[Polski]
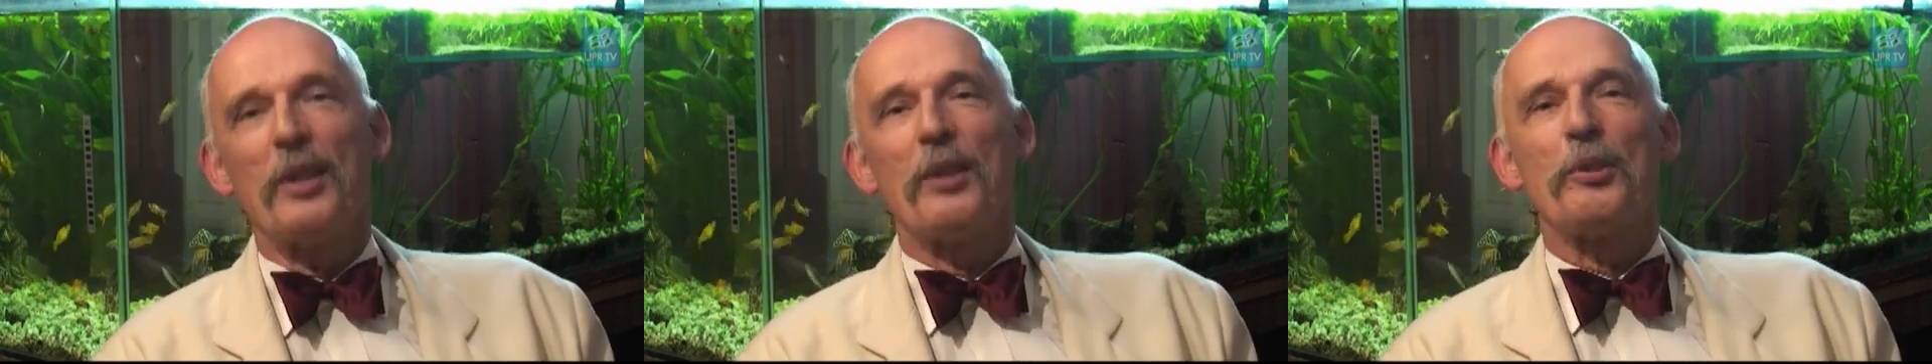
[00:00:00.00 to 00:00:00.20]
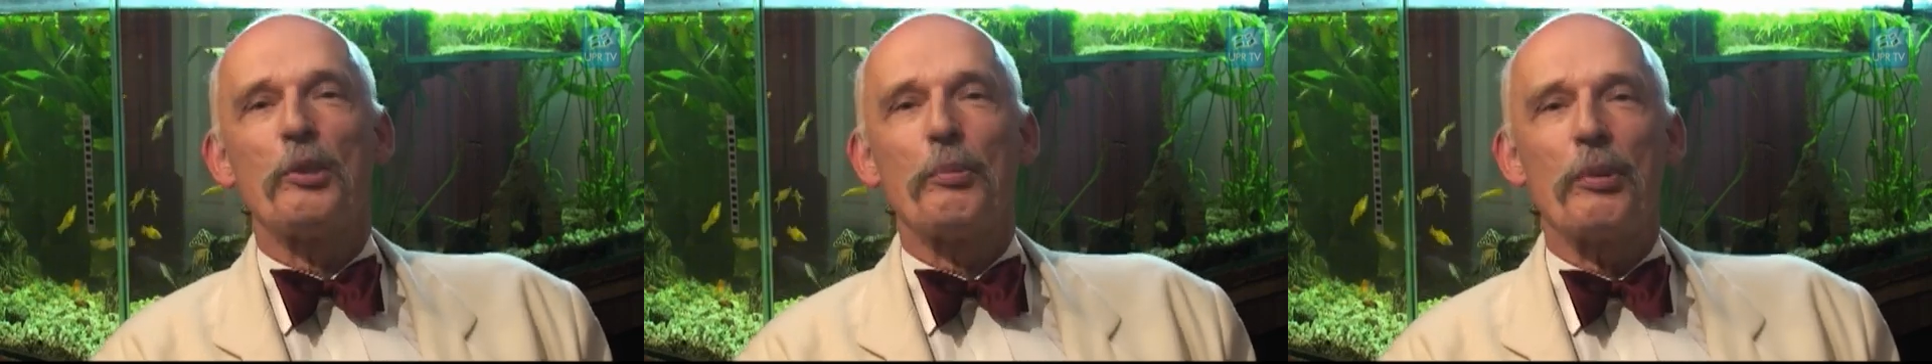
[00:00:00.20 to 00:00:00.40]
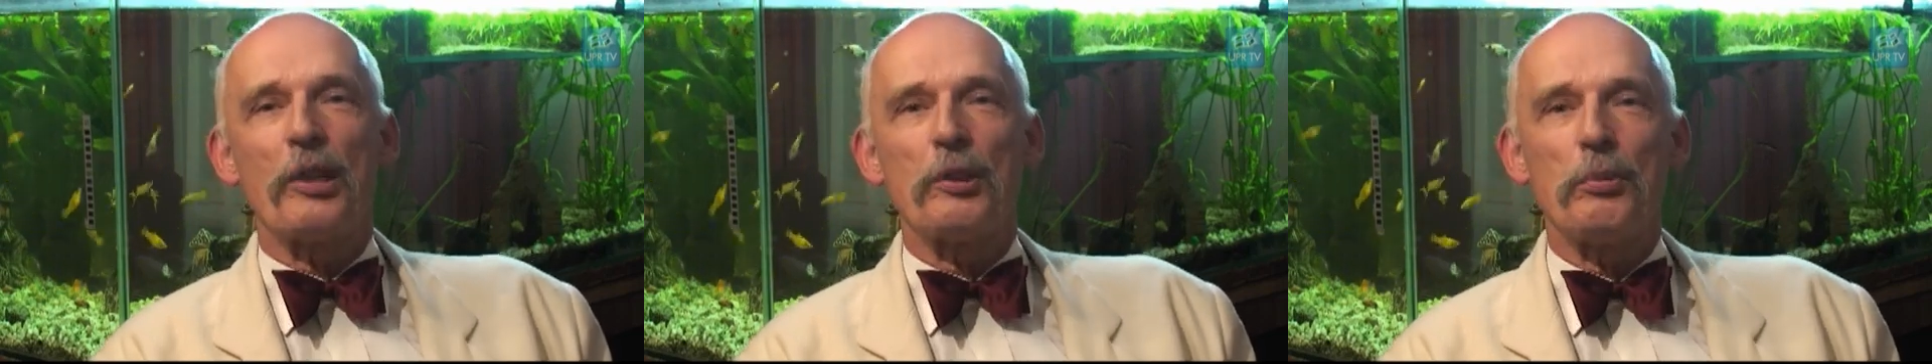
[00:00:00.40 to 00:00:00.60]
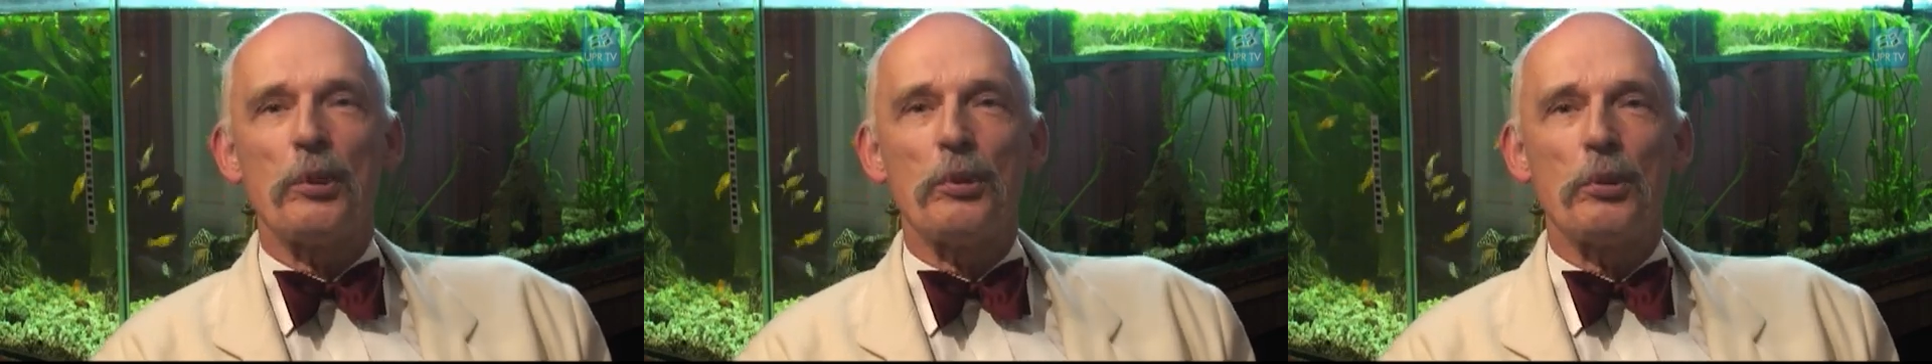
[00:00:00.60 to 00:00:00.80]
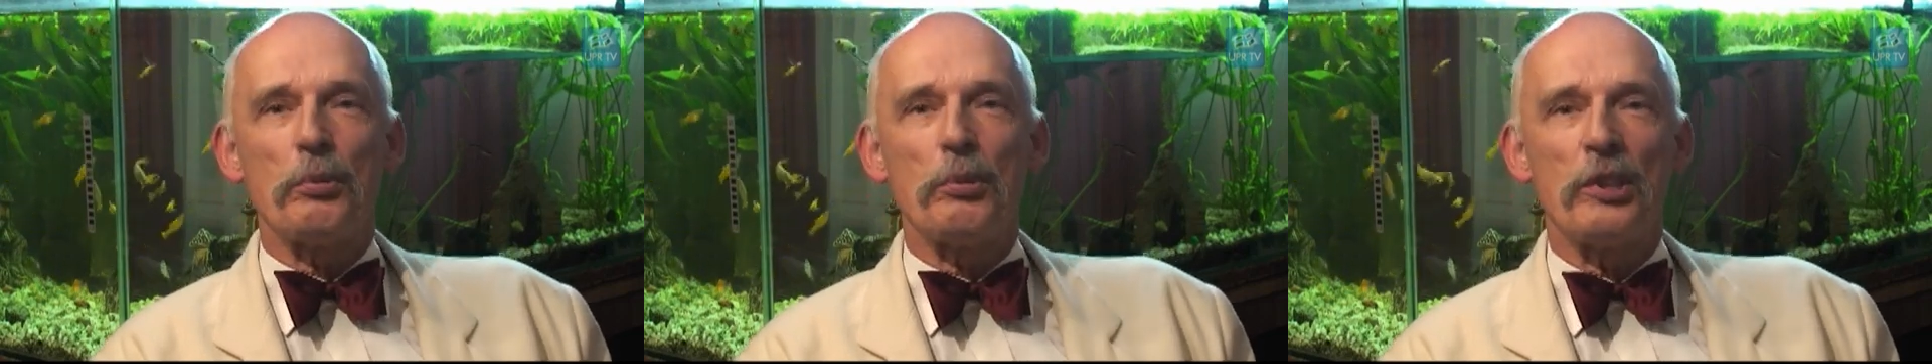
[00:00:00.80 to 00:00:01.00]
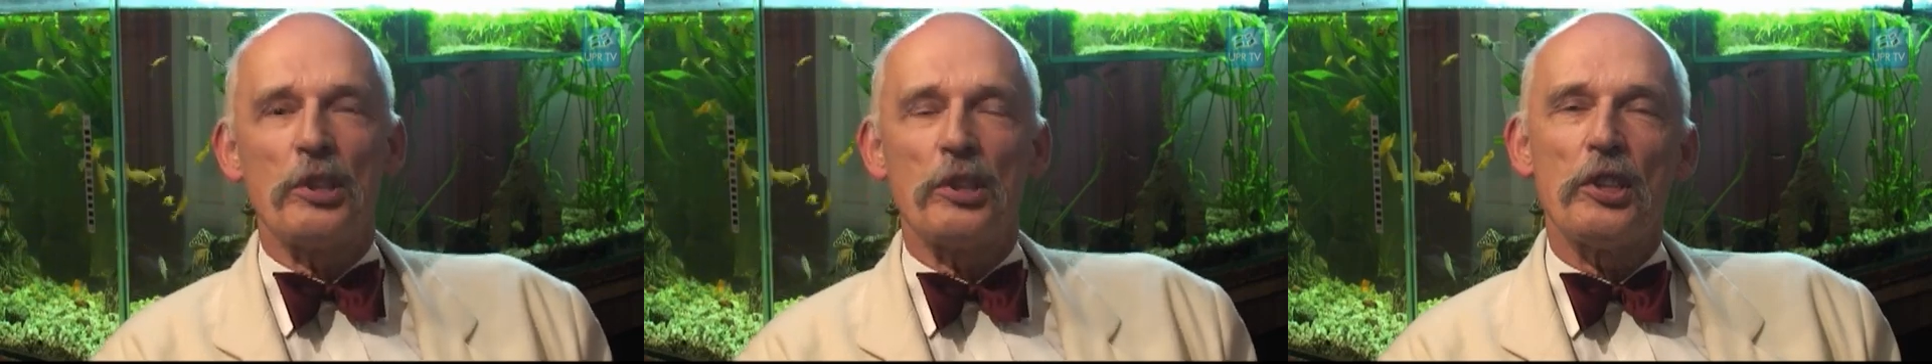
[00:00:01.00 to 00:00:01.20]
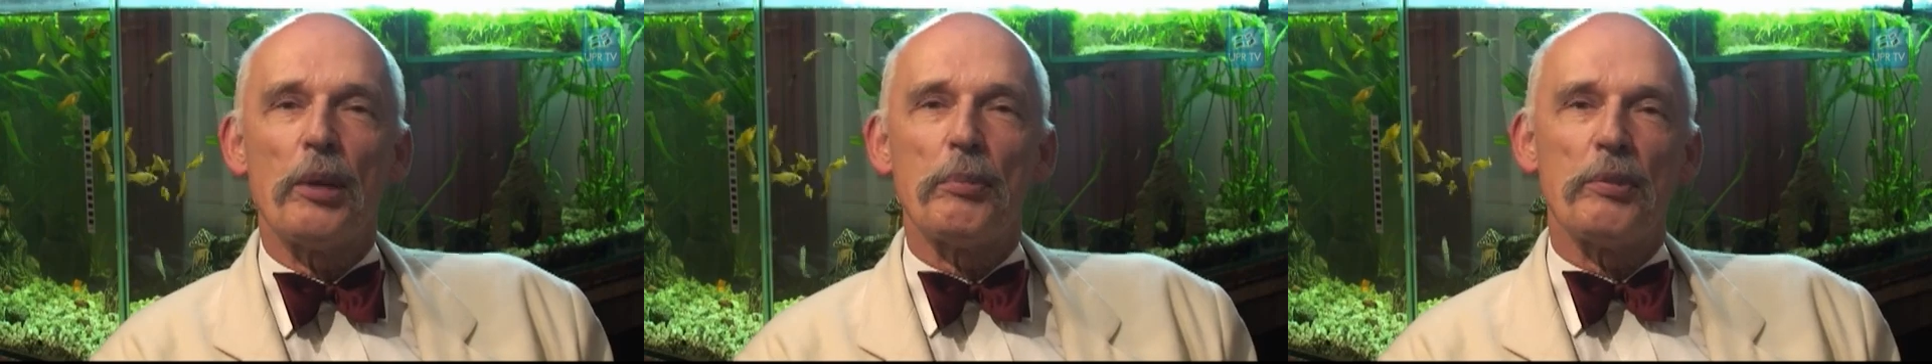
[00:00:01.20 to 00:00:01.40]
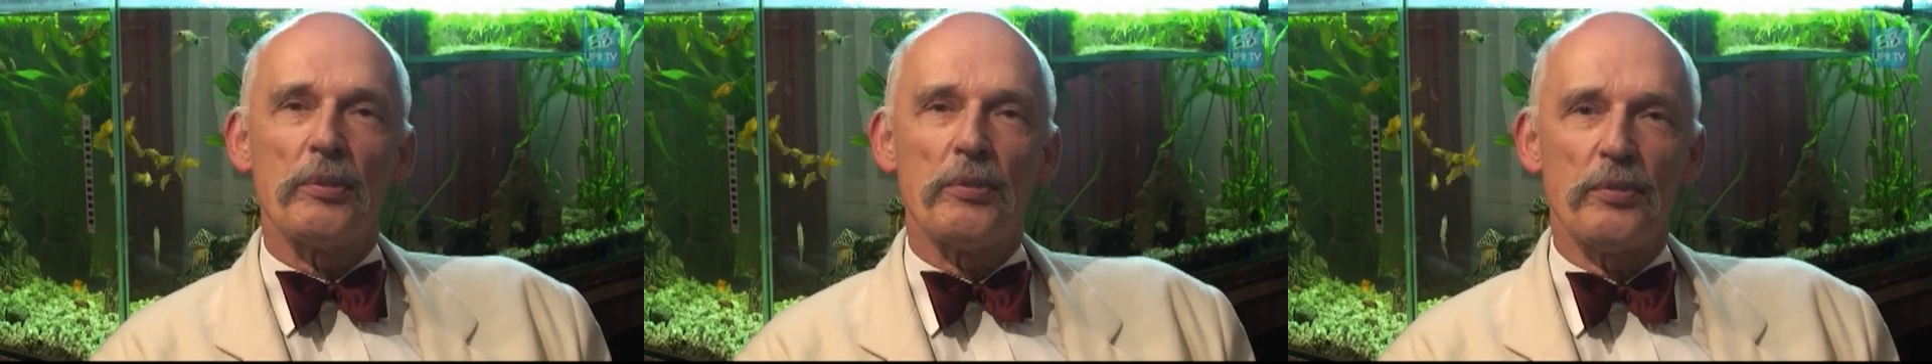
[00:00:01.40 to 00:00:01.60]
Co pokazuje, że już nie
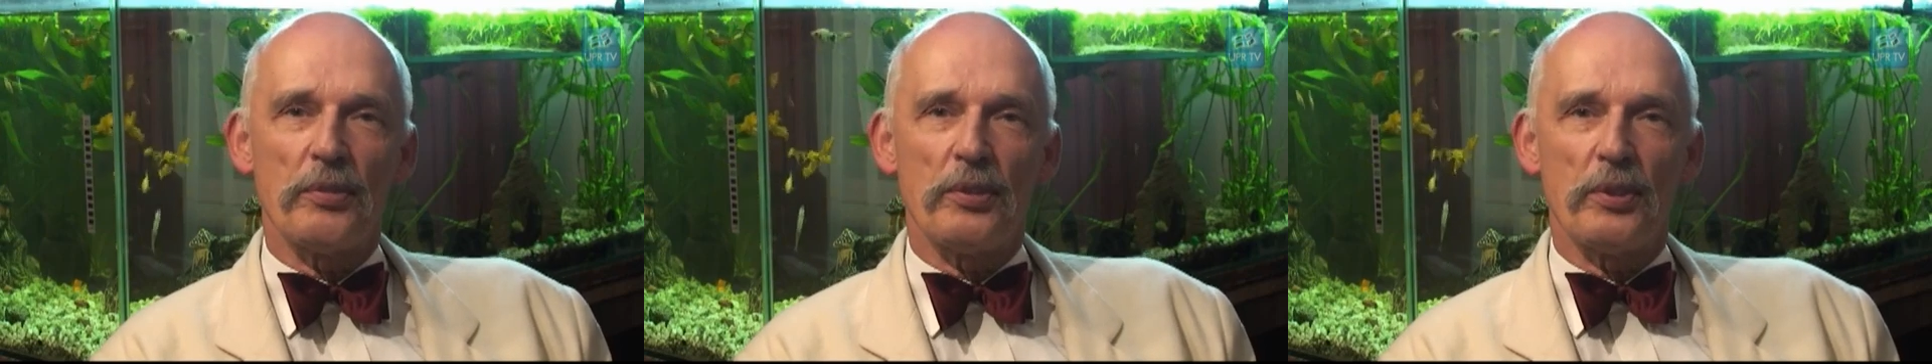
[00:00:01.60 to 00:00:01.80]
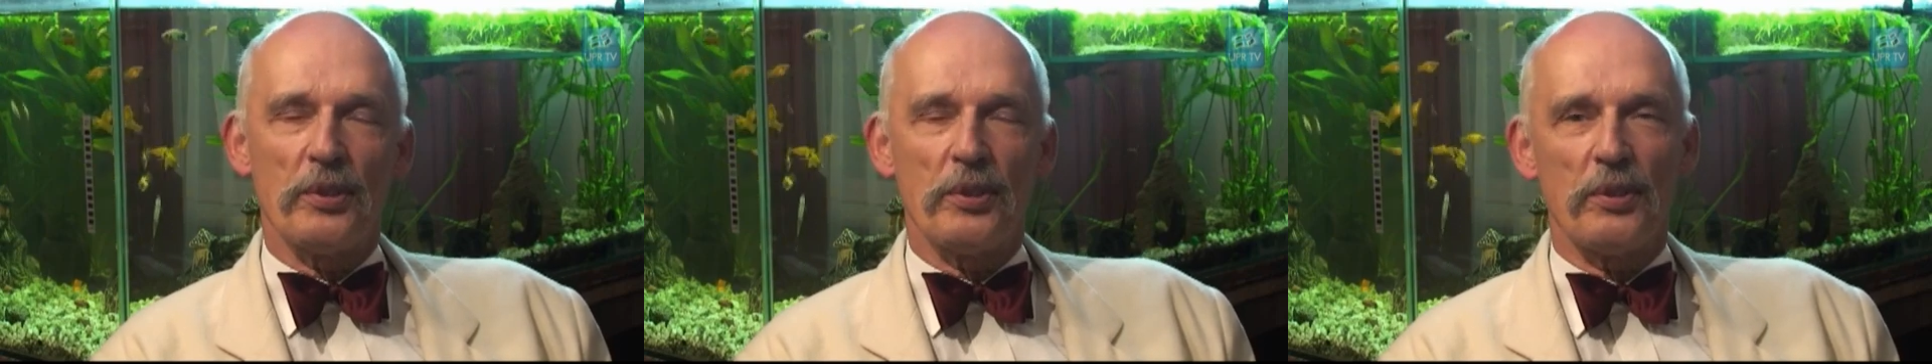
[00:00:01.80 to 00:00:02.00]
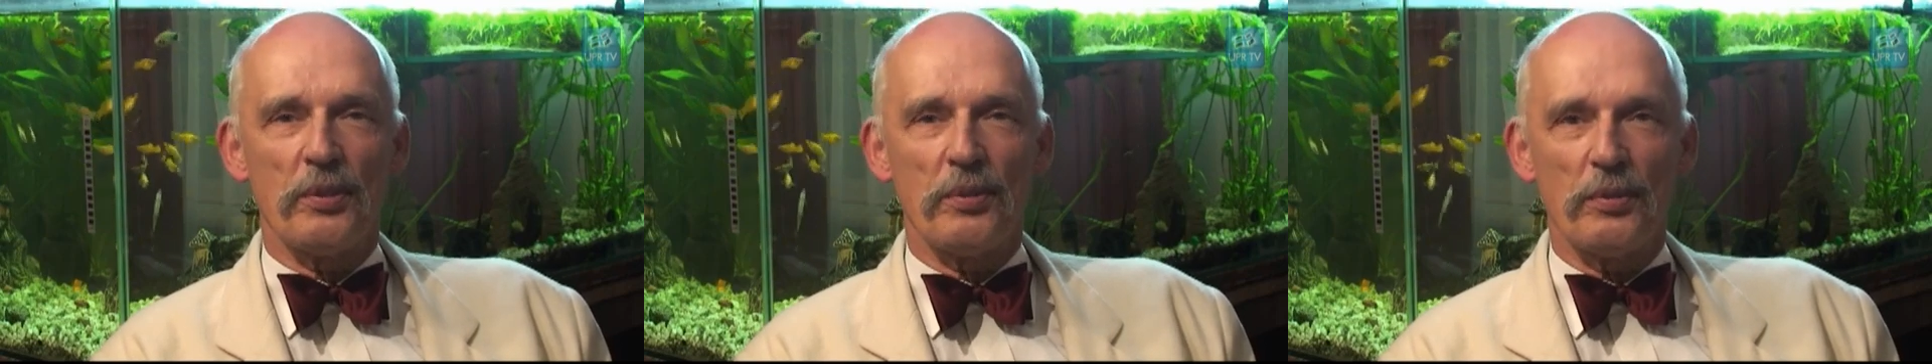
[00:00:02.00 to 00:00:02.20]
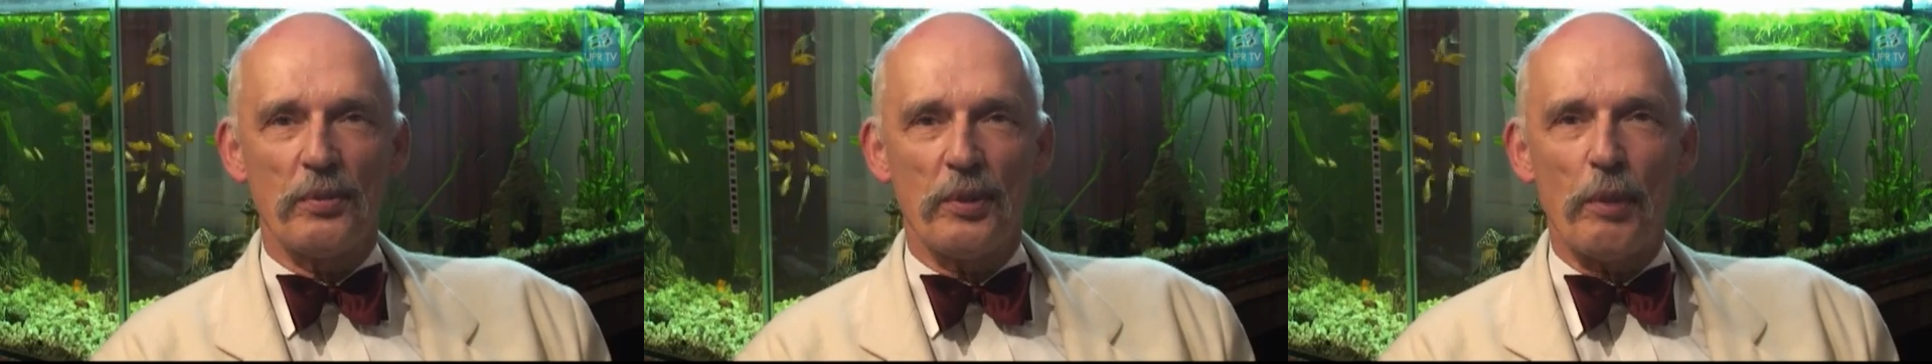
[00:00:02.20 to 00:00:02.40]
żyjemy w e,